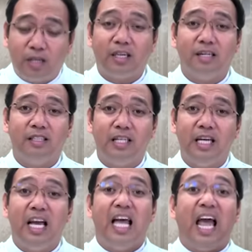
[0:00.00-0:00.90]
country,
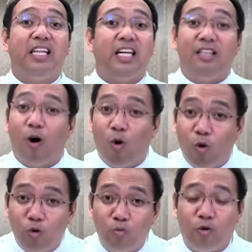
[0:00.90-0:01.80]
and in the
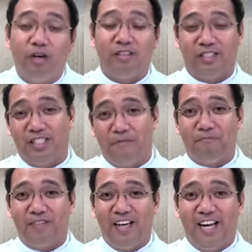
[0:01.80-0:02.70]
whole world.
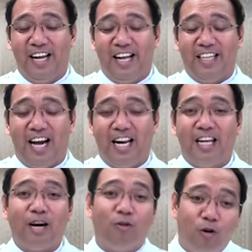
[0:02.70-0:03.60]

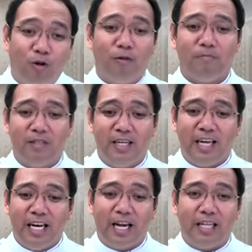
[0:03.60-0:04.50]
Naalala ko ho,
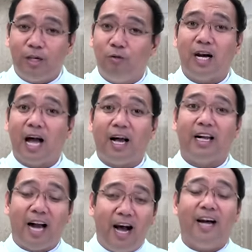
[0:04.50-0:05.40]
ilang linggo
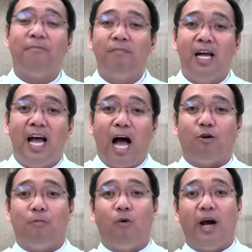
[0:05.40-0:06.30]
nakakaraan, ako
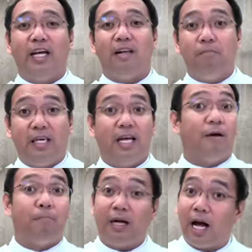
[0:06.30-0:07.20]
po ay nabigyan
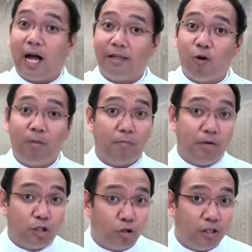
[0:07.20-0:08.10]
ng pagkakataong
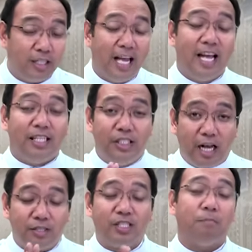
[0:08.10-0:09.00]
magmisyon
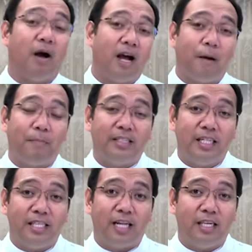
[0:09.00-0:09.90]
dyan sa mga
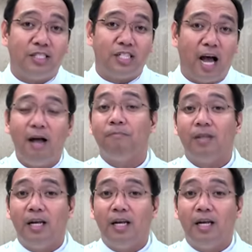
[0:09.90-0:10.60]
kapatid natin sa